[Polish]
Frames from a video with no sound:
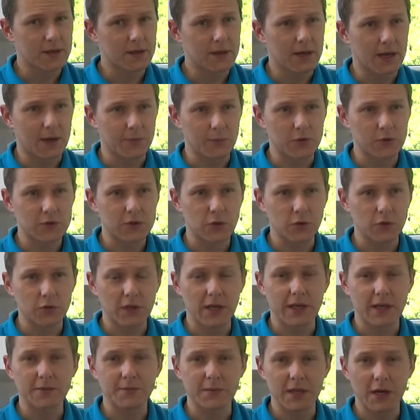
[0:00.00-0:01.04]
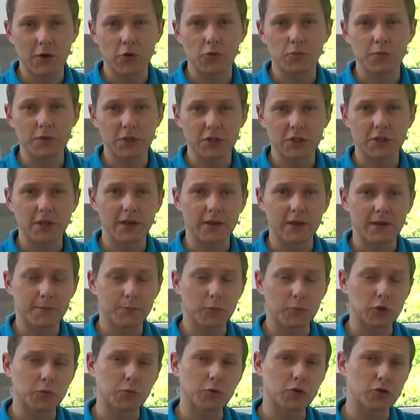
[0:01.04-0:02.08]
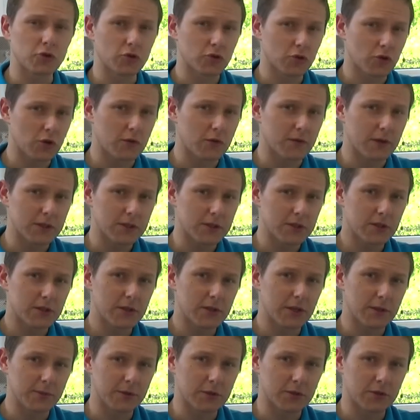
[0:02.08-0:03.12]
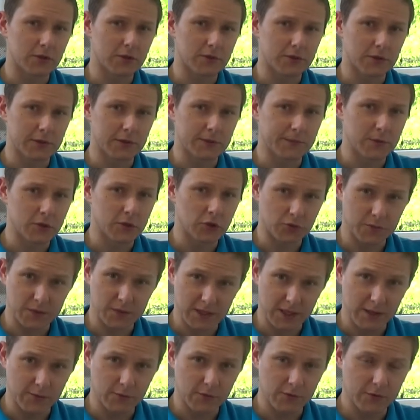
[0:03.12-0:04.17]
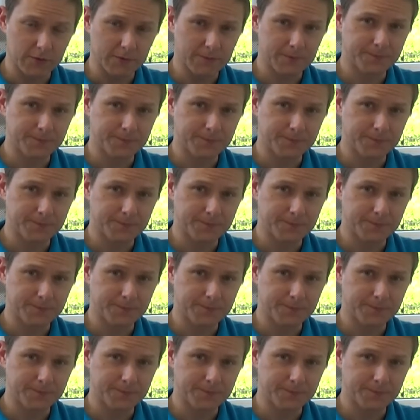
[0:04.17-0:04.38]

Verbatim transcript: apostoł Jan miałby się podporządkować Klementowi Rzymskiemu?